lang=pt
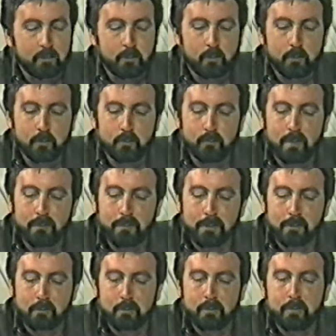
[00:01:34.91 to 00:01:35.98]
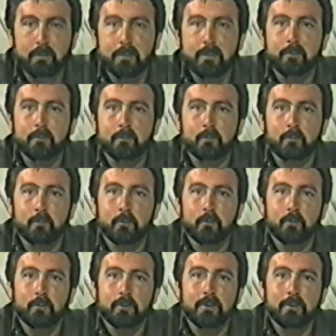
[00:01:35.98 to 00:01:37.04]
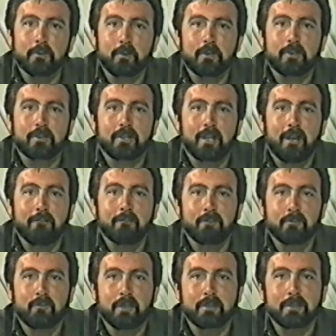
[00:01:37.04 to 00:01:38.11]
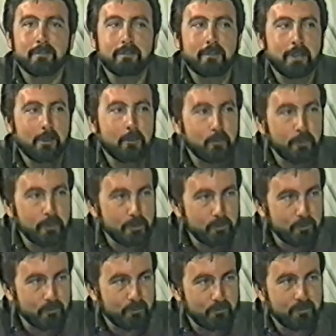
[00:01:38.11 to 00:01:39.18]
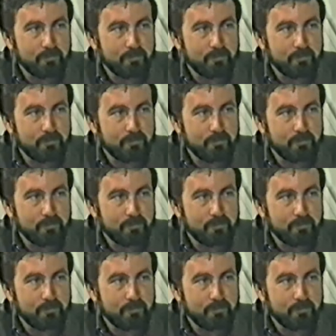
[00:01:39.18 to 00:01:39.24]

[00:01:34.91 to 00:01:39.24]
uma pessoa me perguntou se nós estávamos fazendo terrorismo,